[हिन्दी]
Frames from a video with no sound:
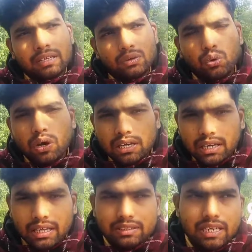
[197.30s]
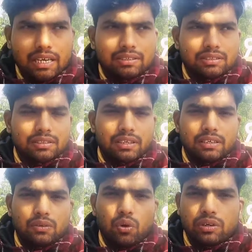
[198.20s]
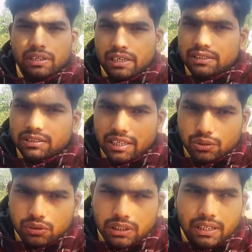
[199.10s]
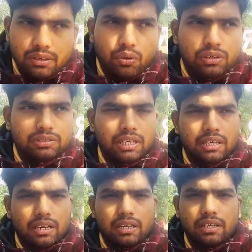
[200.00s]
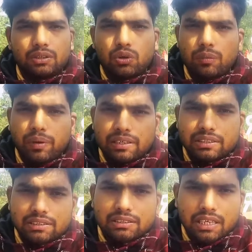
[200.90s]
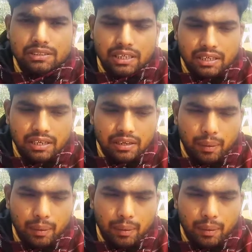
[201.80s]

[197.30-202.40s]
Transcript: गूगल करके चेक कर सकते हैं नौकरी की एक्सरसाइज होती है नौकरी सही करने की तो आप वहाँ से एक्सरसाइज करके